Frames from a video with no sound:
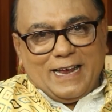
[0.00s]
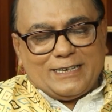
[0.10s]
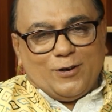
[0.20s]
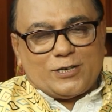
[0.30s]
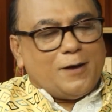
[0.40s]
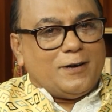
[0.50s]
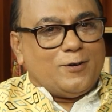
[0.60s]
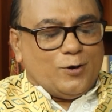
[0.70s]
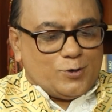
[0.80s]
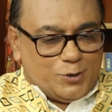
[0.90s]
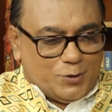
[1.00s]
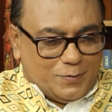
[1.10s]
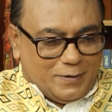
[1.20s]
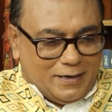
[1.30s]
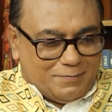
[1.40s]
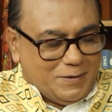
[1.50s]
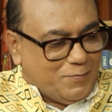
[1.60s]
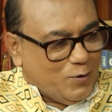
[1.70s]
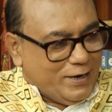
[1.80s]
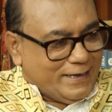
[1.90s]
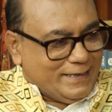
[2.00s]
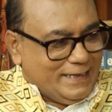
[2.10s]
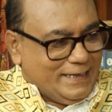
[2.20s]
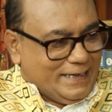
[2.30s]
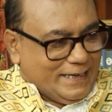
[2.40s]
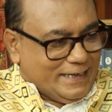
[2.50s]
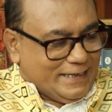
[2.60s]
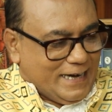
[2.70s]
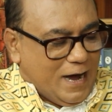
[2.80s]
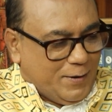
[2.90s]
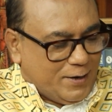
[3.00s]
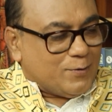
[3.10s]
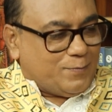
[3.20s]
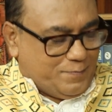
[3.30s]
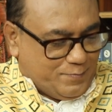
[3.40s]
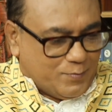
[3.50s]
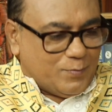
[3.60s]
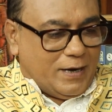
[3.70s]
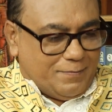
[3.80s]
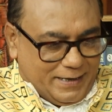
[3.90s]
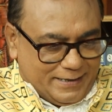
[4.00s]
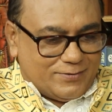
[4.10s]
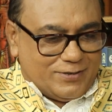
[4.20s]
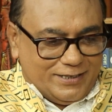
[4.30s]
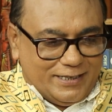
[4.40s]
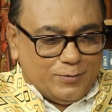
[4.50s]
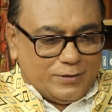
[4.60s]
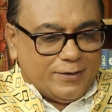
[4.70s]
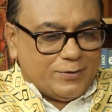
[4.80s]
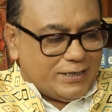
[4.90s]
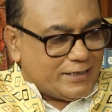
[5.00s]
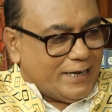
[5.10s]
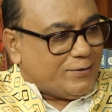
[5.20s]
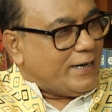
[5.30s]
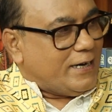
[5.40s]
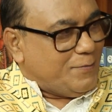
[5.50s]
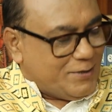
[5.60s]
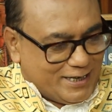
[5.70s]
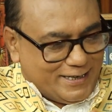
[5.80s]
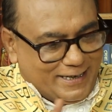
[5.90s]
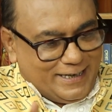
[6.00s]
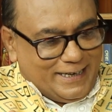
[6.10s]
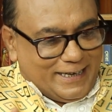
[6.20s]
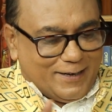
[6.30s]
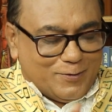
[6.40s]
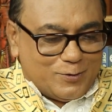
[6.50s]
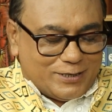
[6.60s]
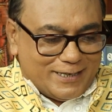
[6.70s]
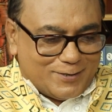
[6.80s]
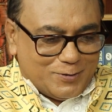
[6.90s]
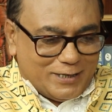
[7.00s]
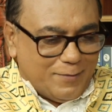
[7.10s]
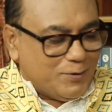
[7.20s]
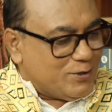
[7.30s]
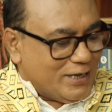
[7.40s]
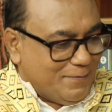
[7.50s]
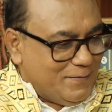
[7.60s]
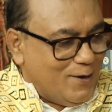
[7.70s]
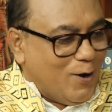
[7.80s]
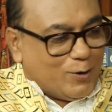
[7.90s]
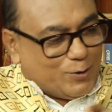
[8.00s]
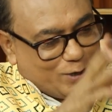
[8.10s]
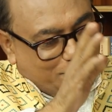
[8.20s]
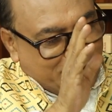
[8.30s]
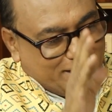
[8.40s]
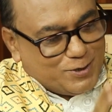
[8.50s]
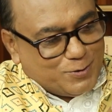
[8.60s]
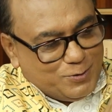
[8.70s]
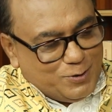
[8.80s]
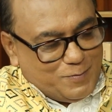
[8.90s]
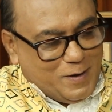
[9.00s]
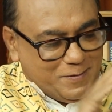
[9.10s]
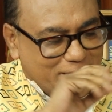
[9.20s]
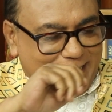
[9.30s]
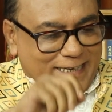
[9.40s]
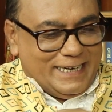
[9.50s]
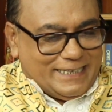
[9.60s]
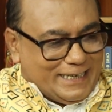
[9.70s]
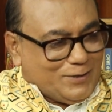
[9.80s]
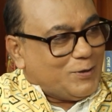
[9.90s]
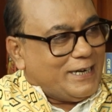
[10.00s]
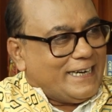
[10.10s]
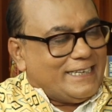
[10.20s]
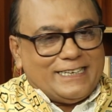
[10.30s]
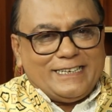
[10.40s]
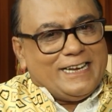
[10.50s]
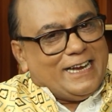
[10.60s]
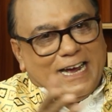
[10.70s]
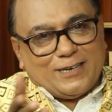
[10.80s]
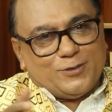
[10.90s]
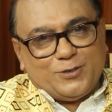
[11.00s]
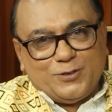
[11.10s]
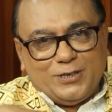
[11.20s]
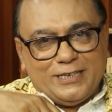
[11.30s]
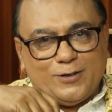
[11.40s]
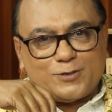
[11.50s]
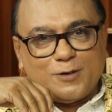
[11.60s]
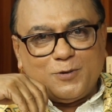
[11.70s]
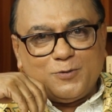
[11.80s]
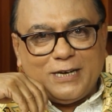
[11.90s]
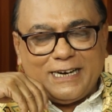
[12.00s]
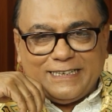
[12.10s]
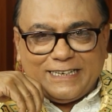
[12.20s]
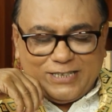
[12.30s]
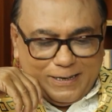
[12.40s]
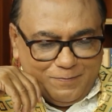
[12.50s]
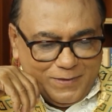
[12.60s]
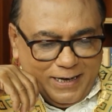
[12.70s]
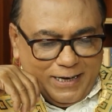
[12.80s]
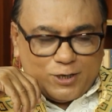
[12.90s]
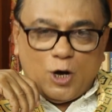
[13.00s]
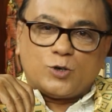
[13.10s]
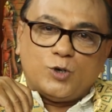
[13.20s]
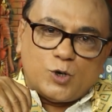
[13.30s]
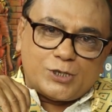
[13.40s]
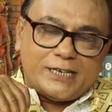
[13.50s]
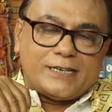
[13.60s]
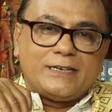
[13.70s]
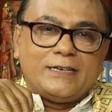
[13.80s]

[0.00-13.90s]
একটা অসামান্য অংশ আপনি পড়লেন আমারও মানে স্মৃতি উতলে উঠছে সাহিত্য একাডেমি সেই অনুষ্ঠানের শ্রোতা আমিও ছিলাম অথচ আপনি কি সুন্দরভাবে সেটা ধরে রেখেছেন আর সত্যি সত্যি দর্শক বন্ধু যারা দেখছেন শঙ্খ ঘোষের